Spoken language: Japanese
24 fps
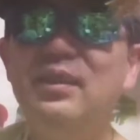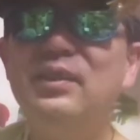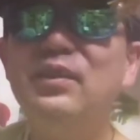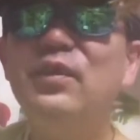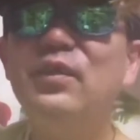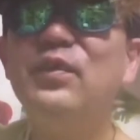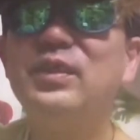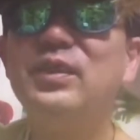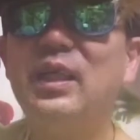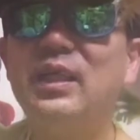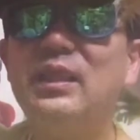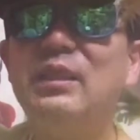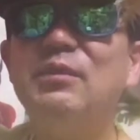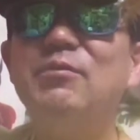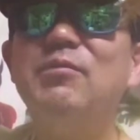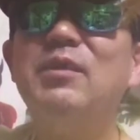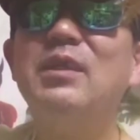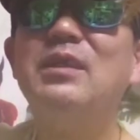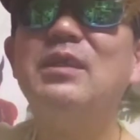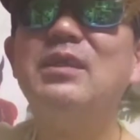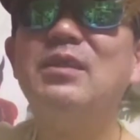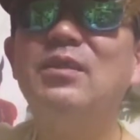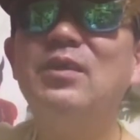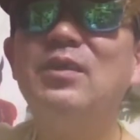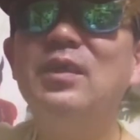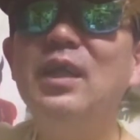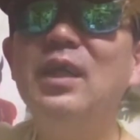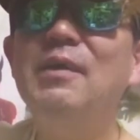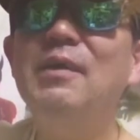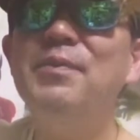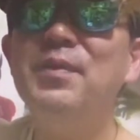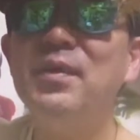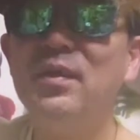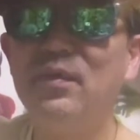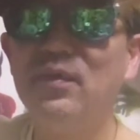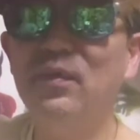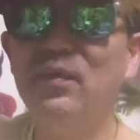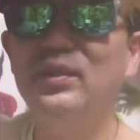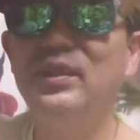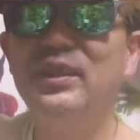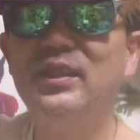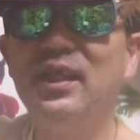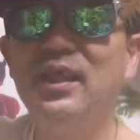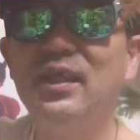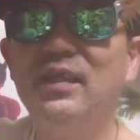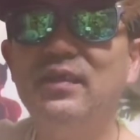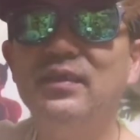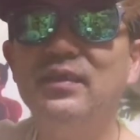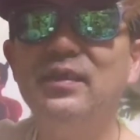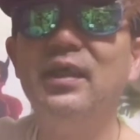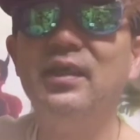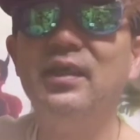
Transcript: 調査しますので、お時間くだ